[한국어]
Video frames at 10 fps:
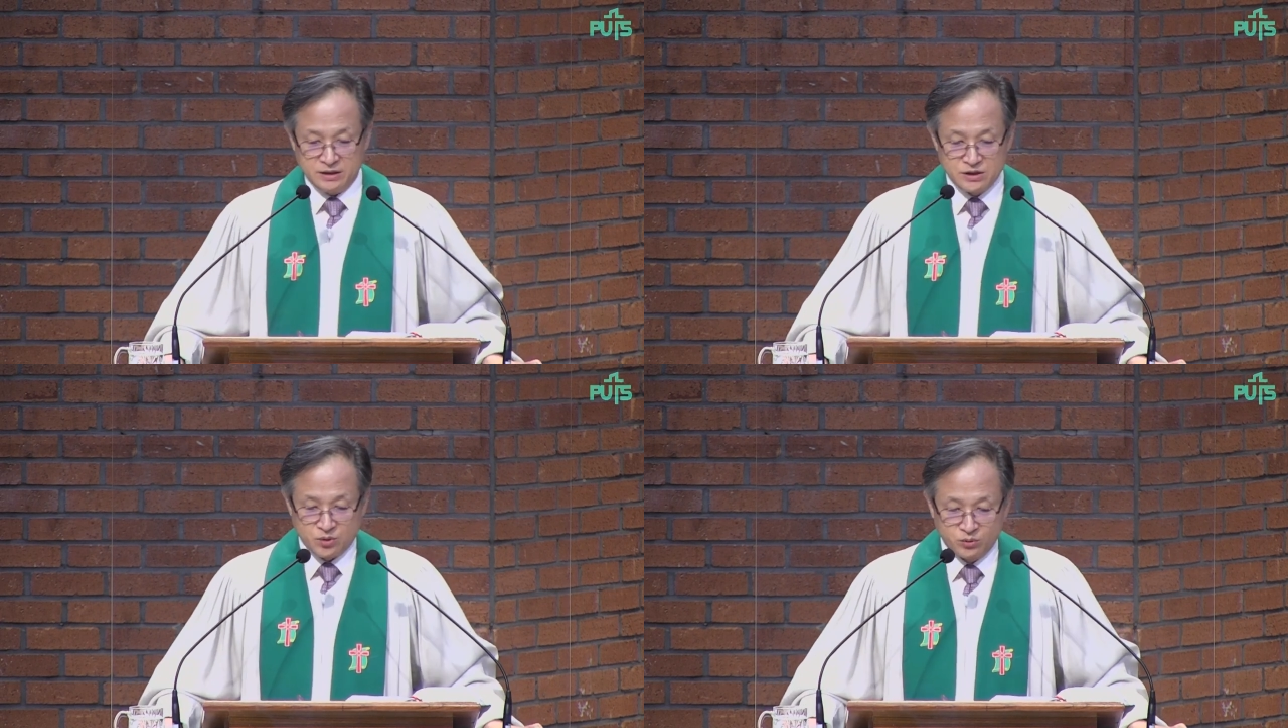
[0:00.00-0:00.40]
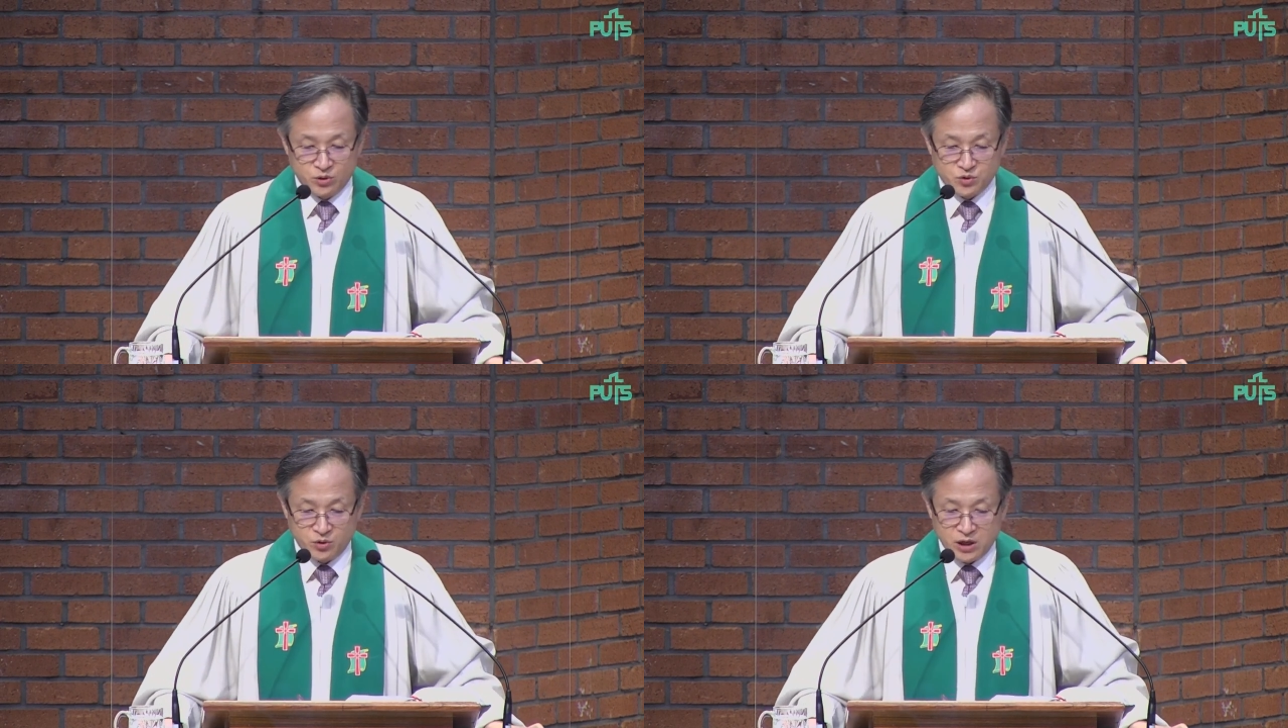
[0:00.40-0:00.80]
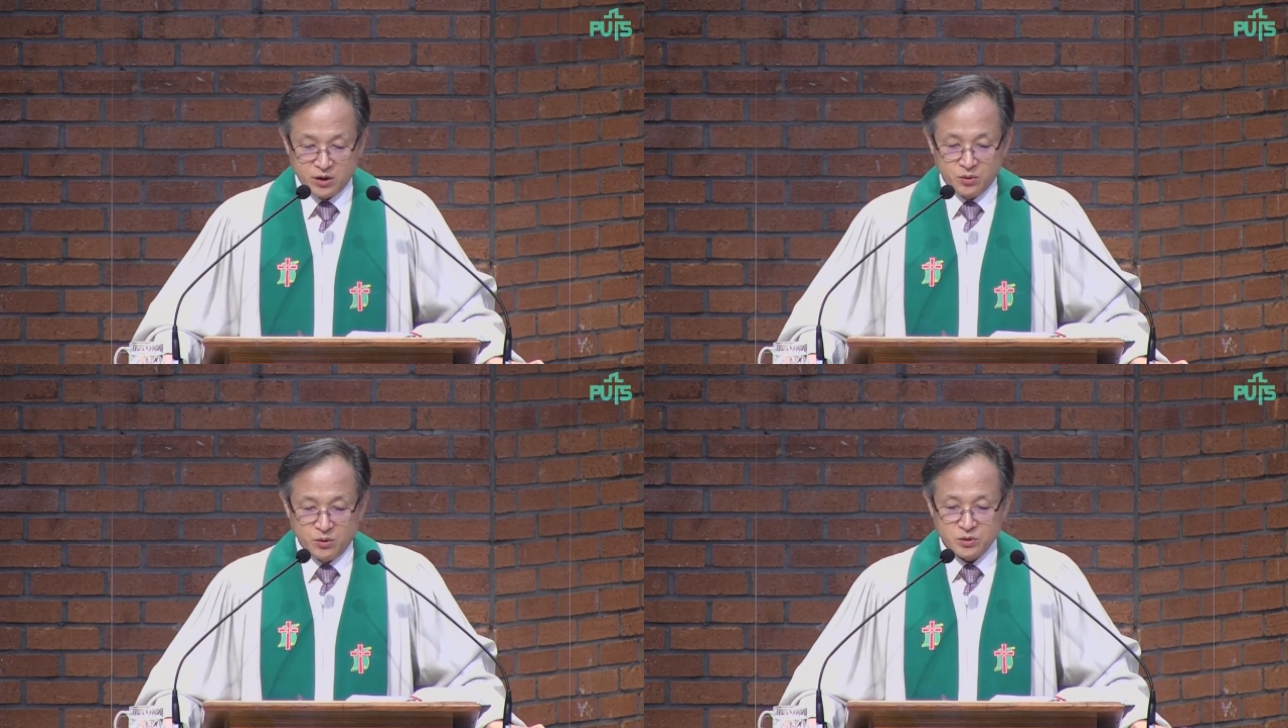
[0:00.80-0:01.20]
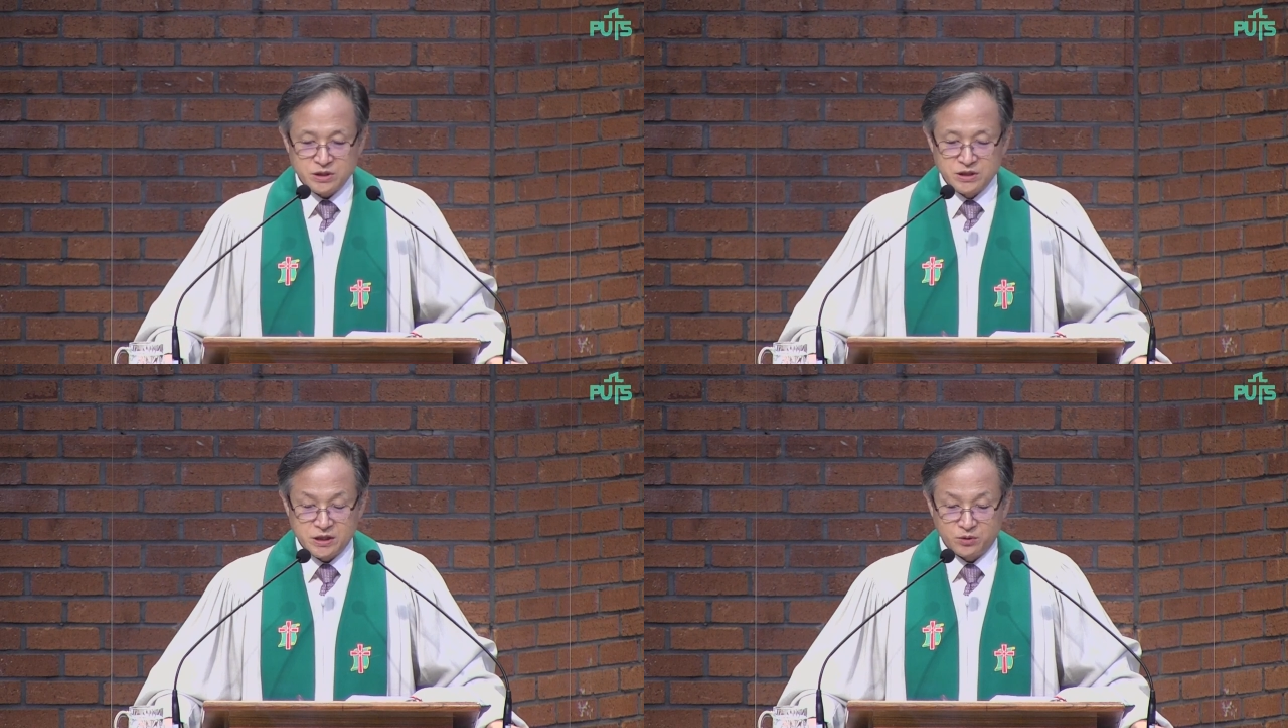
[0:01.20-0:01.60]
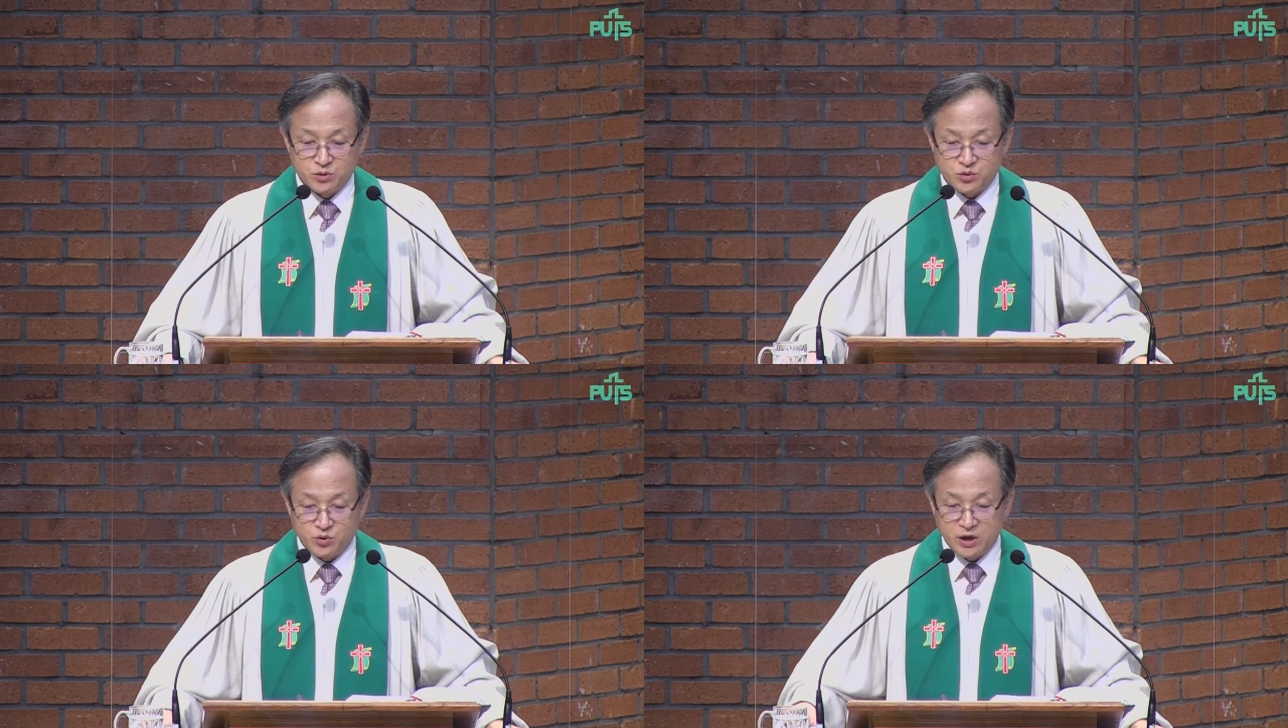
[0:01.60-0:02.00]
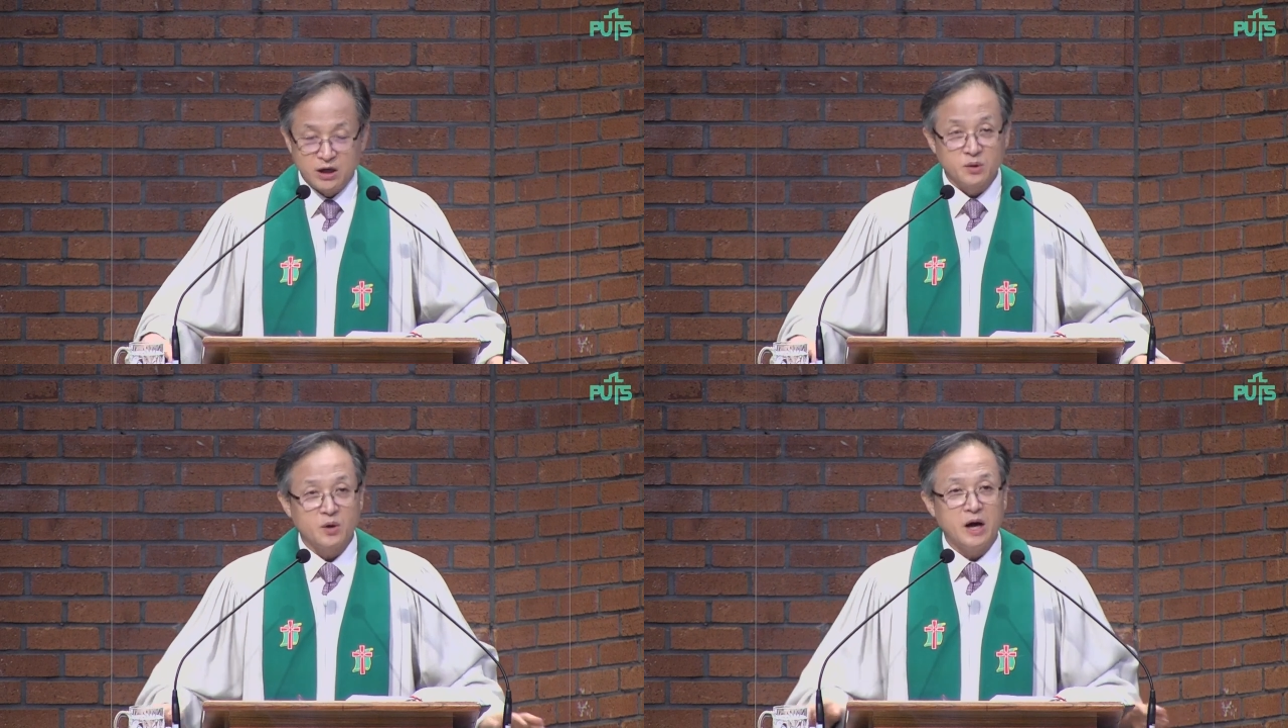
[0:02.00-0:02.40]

이성도 중요하고 지식도 중요하고